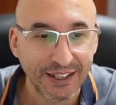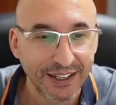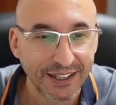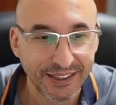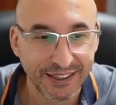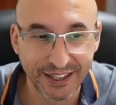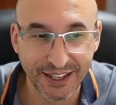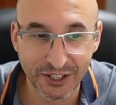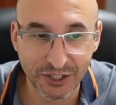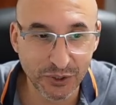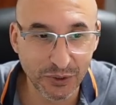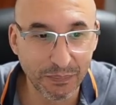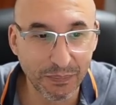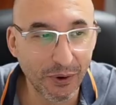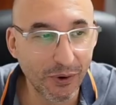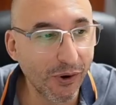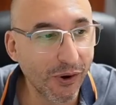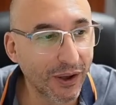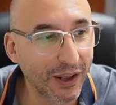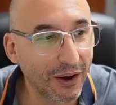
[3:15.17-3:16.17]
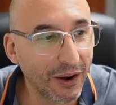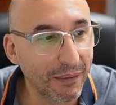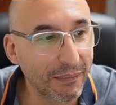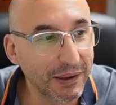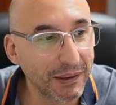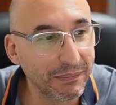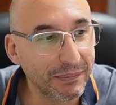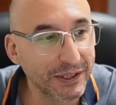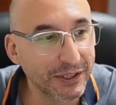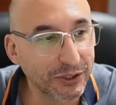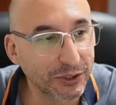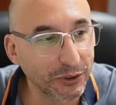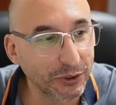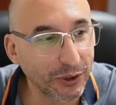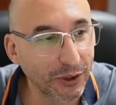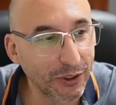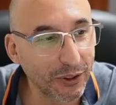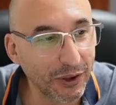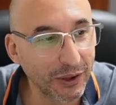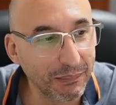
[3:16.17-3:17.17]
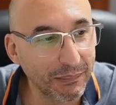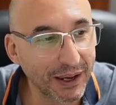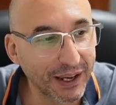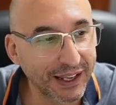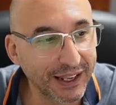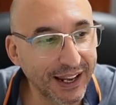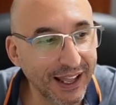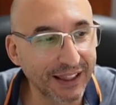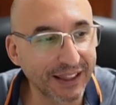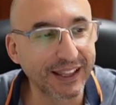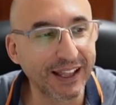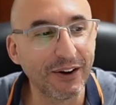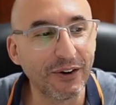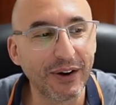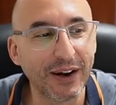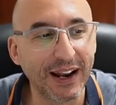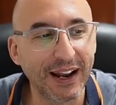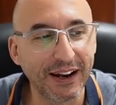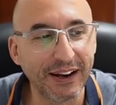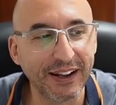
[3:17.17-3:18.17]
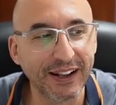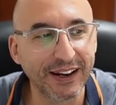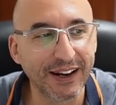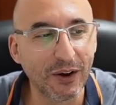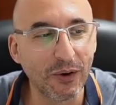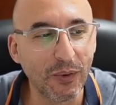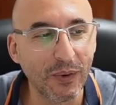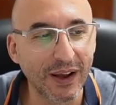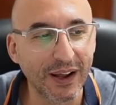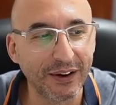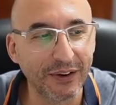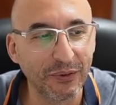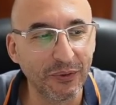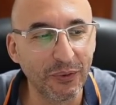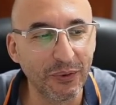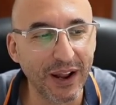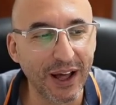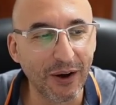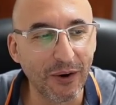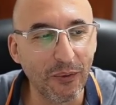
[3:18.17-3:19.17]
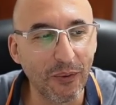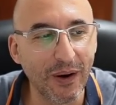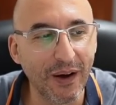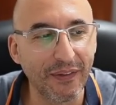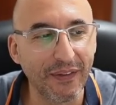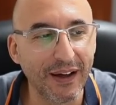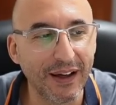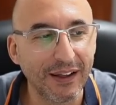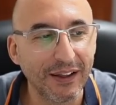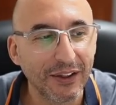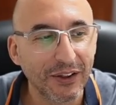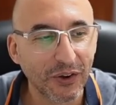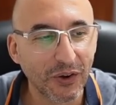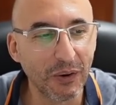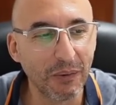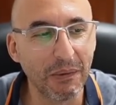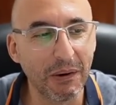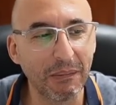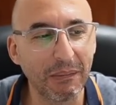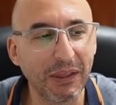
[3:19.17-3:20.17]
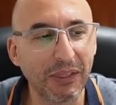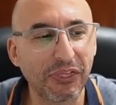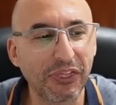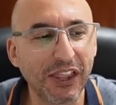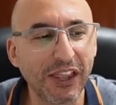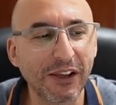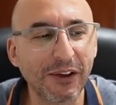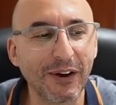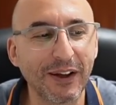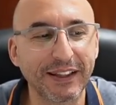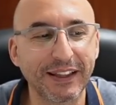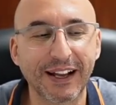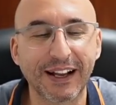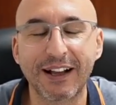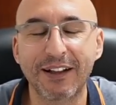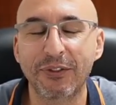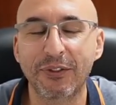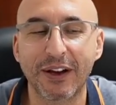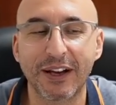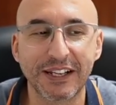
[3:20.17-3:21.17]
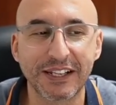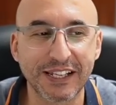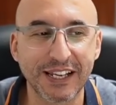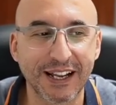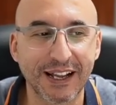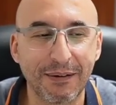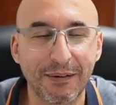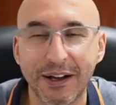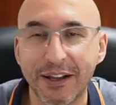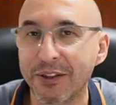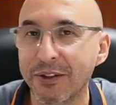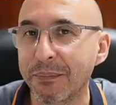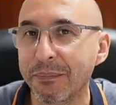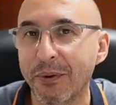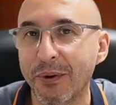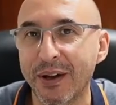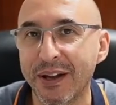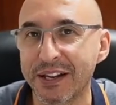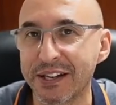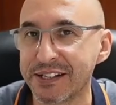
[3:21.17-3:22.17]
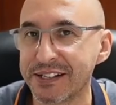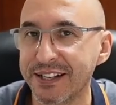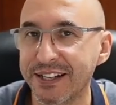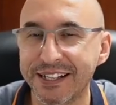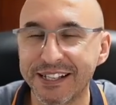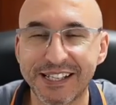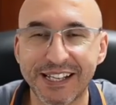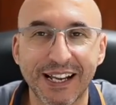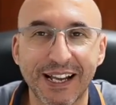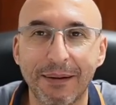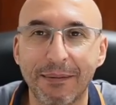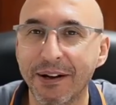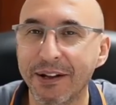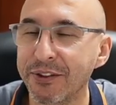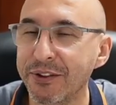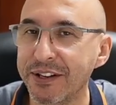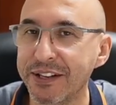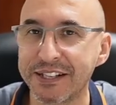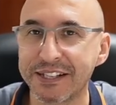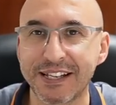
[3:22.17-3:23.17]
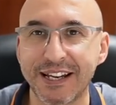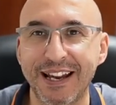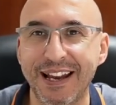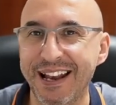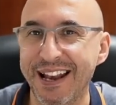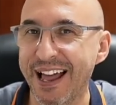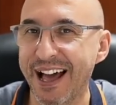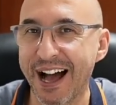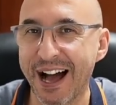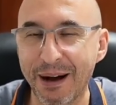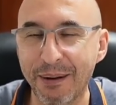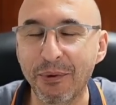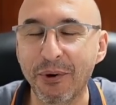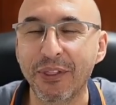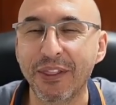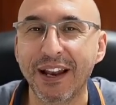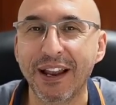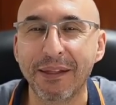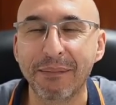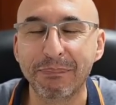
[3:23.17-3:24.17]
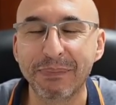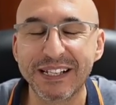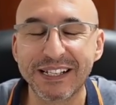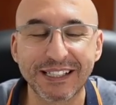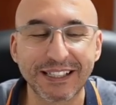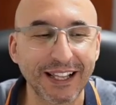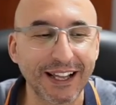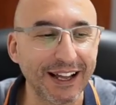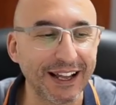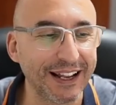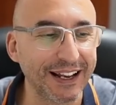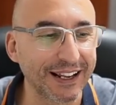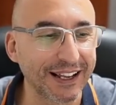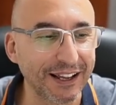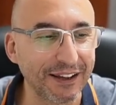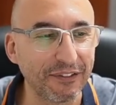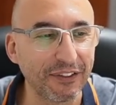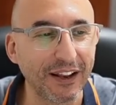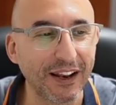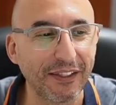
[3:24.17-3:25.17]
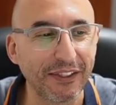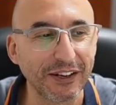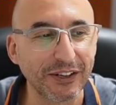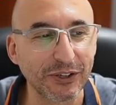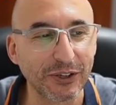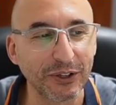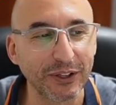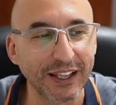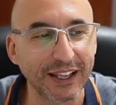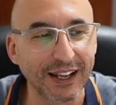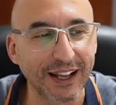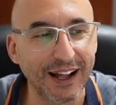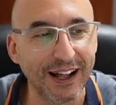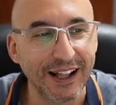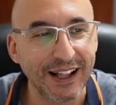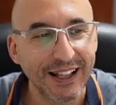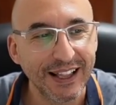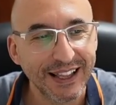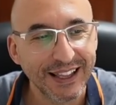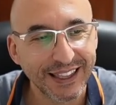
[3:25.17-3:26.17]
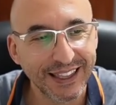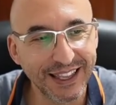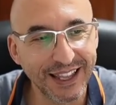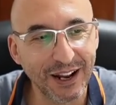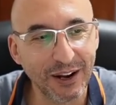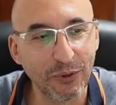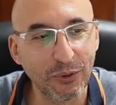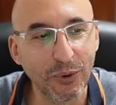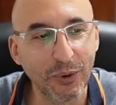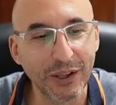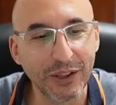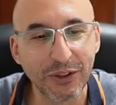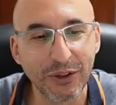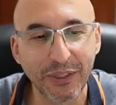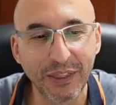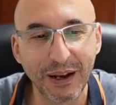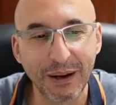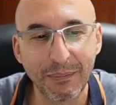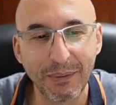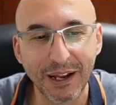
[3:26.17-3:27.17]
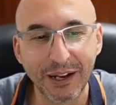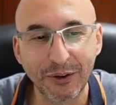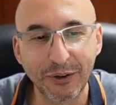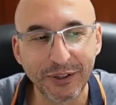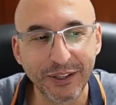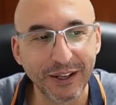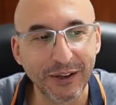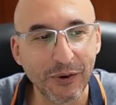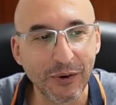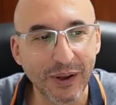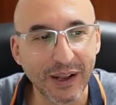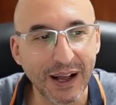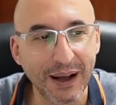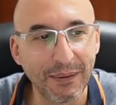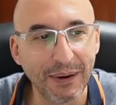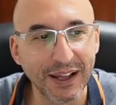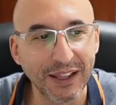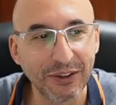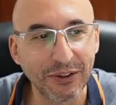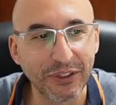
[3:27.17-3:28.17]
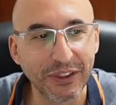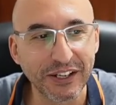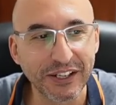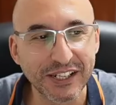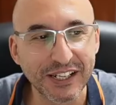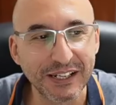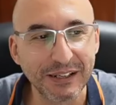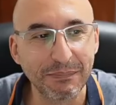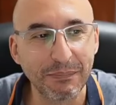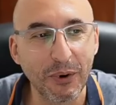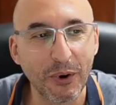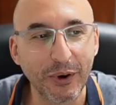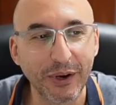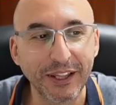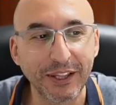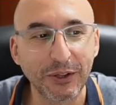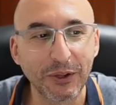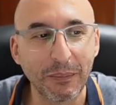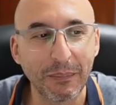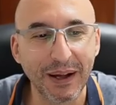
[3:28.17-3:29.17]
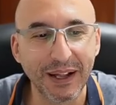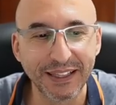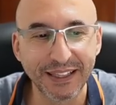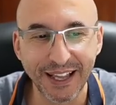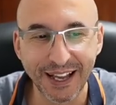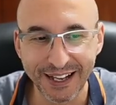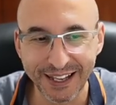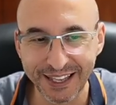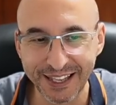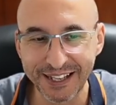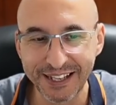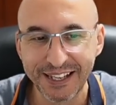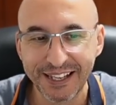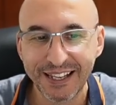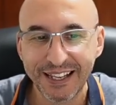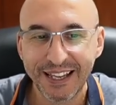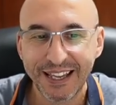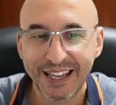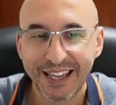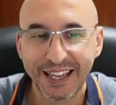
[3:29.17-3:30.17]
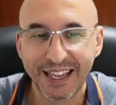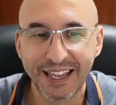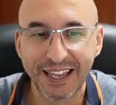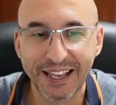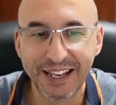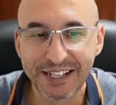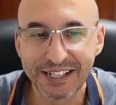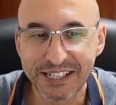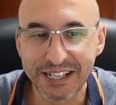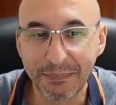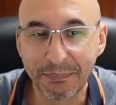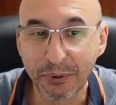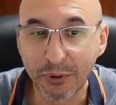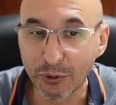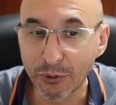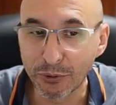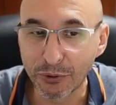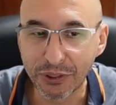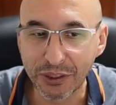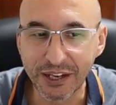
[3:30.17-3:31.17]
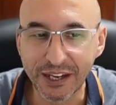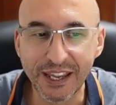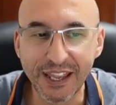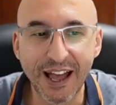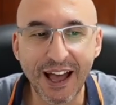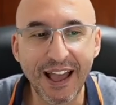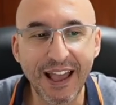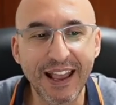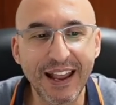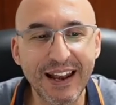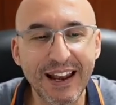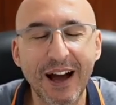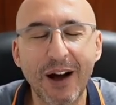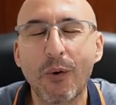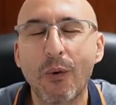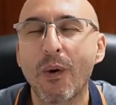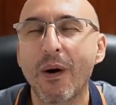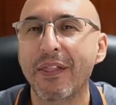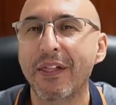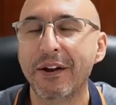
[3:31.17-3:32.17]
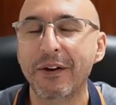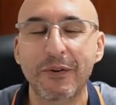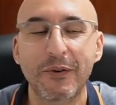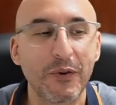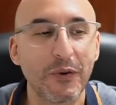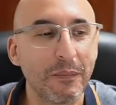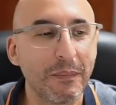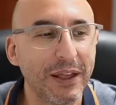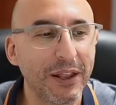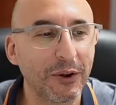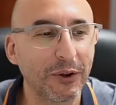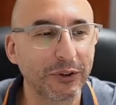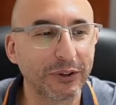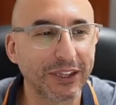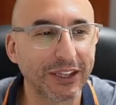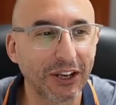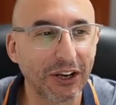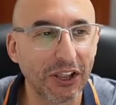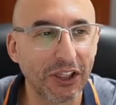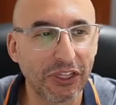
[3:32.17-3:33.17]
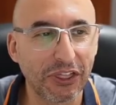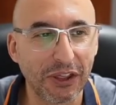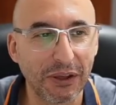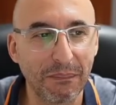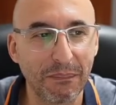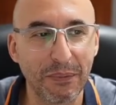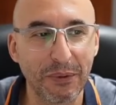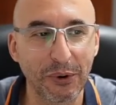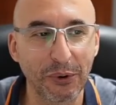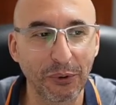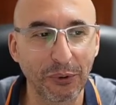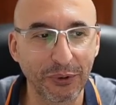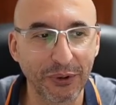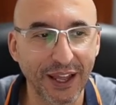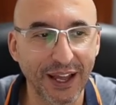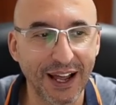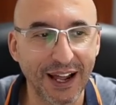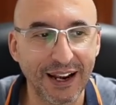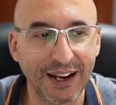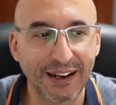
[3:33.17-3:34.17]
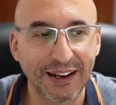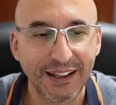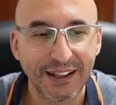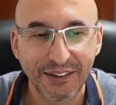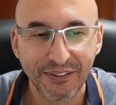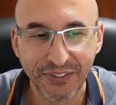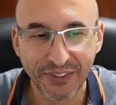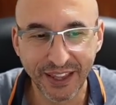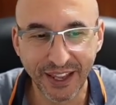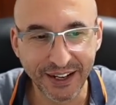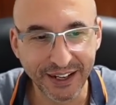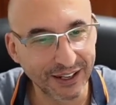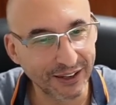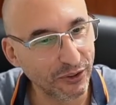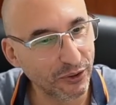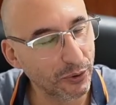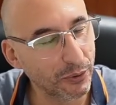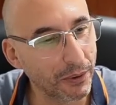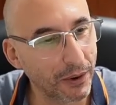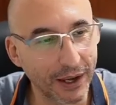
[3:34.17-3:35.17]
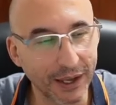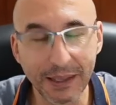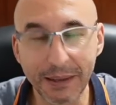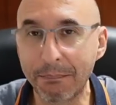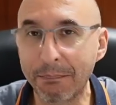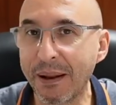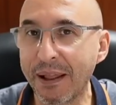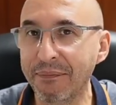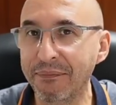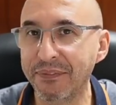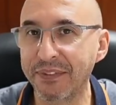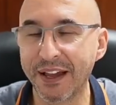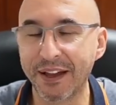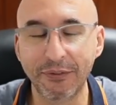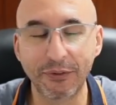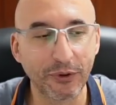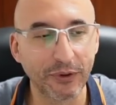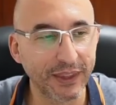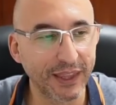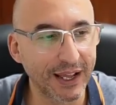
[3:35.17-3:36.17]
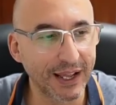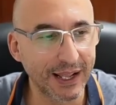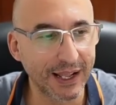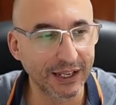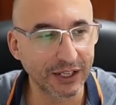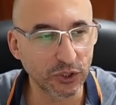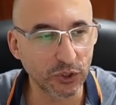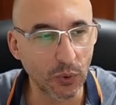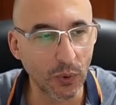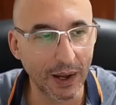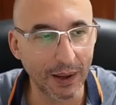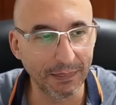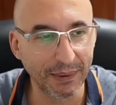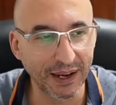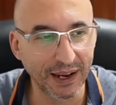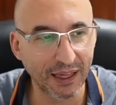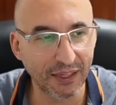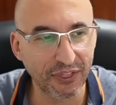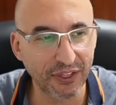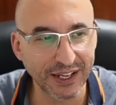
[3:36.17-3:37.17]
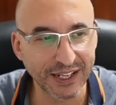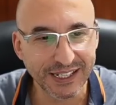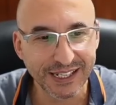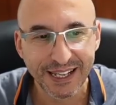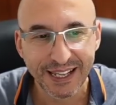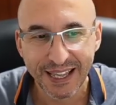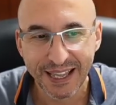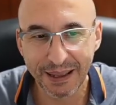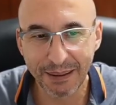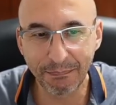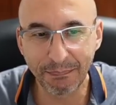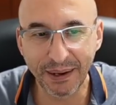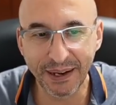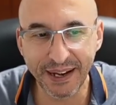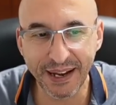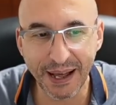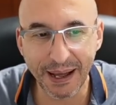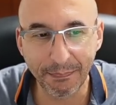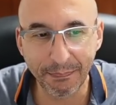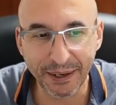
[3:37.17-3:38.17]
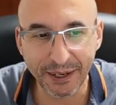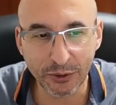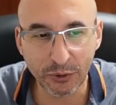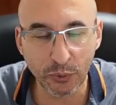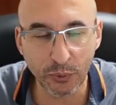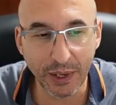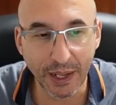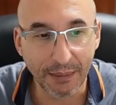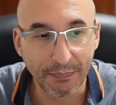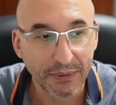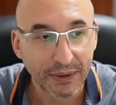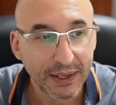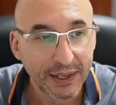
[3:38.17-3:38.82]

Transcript: Ya supongo que lo habéis visto todo. Imaginad que ahora las negras juegan una jugada ¿Cómo ve 5 atacando a ese caballo? Pues ese caballo es el amo de la pista, el jefe de la discoteca y el dueño del bailoteo. Caballo de 6, bonito mate aquí. Eh, se produciría en la jugada número 13. Brutal. Daniel Dubo ahí planteando ya sus amenazas en plena apertura.